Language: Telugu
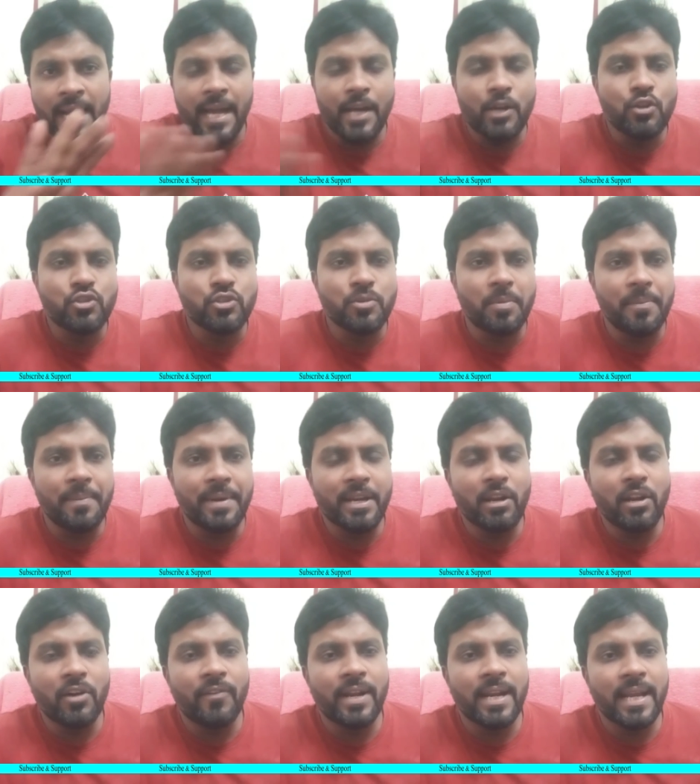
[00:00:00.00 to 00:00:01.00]
కనుచూపు
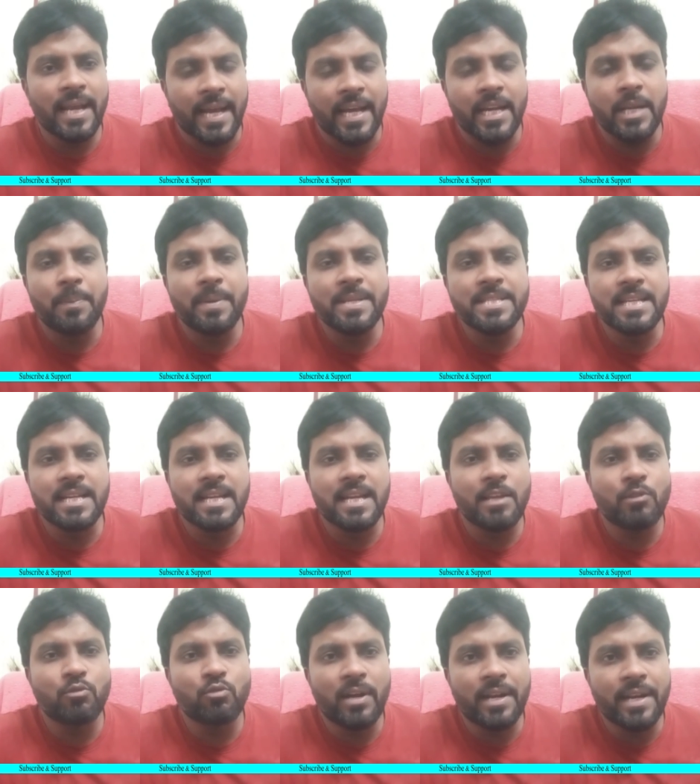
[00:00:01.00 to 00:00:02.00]
మేరలో వాళ్ళ
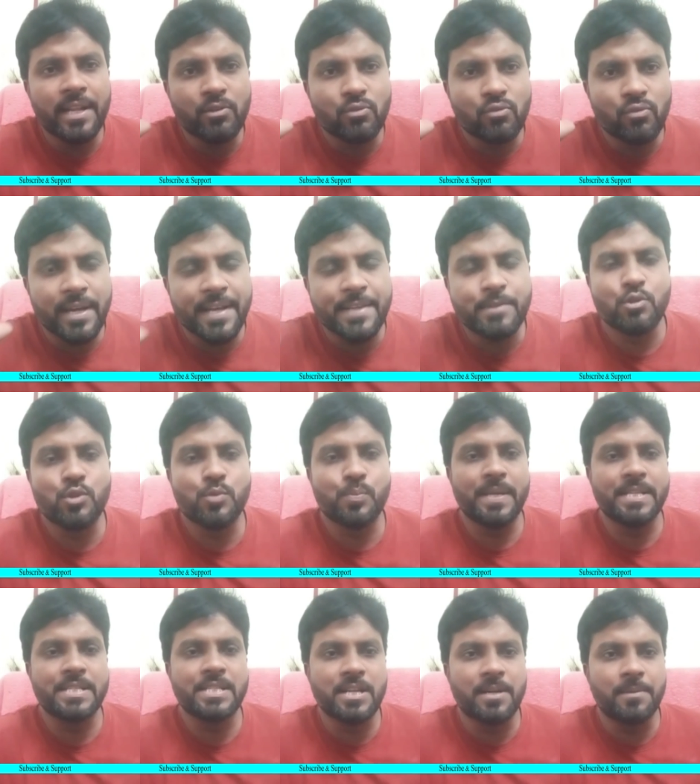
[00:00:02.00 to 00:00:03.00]
కనిపించట్లేదు అన్నది కూడా
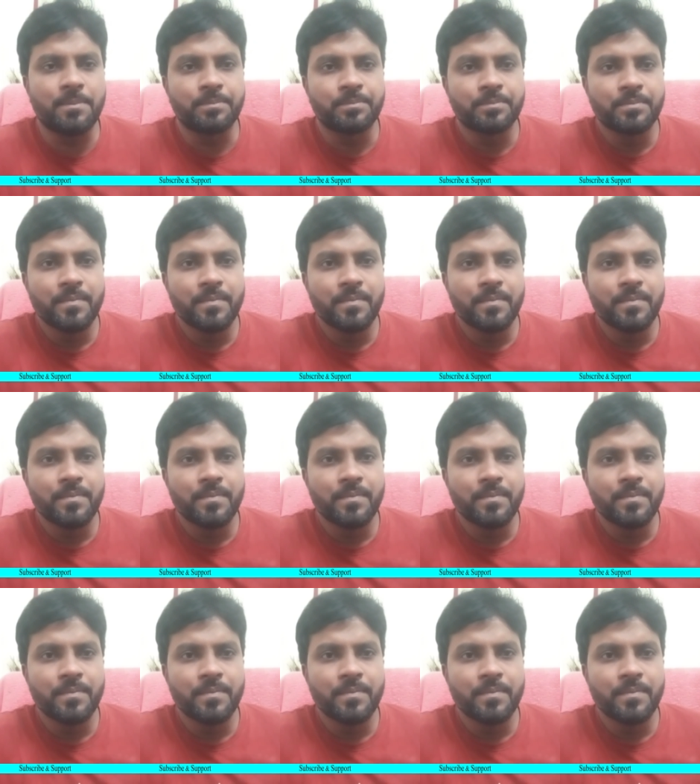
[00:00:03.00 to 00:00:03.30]
సుస్పష్టం